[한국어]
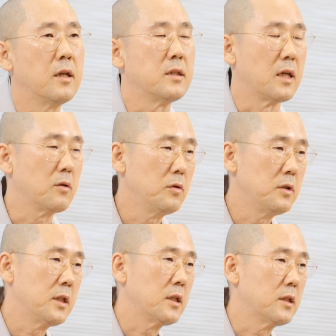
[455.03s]
자꾸
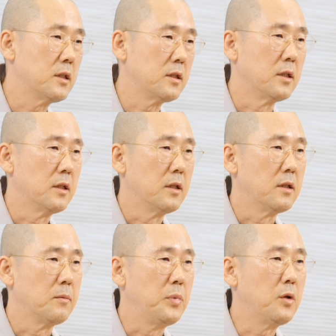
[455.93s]
이제 그런,
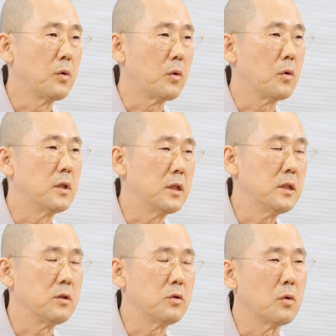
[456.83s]
비록
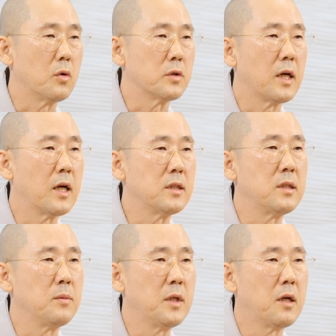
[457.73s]
그것이 좀 고상한
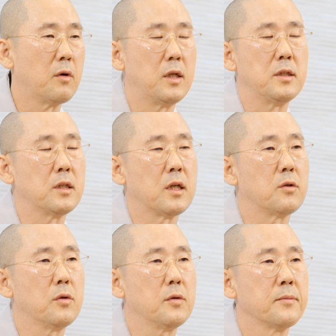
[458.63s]
취미라고
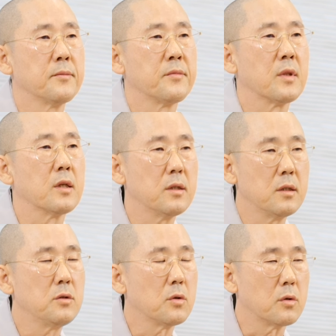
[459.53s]
할지라도
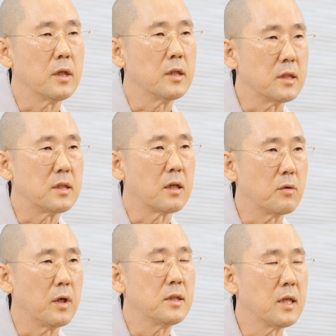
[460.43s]
그런 쪽에 이제
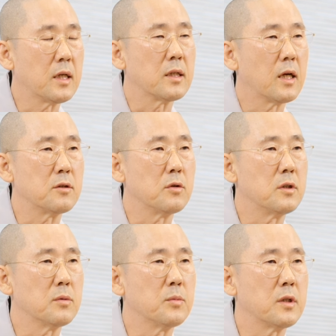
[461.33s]
자꾸 애착을 가지고
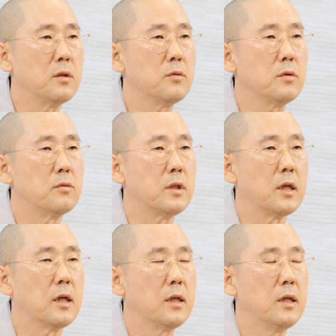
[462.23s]
있으면 결국은
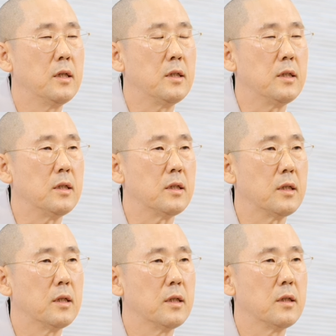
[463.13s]
우리가 이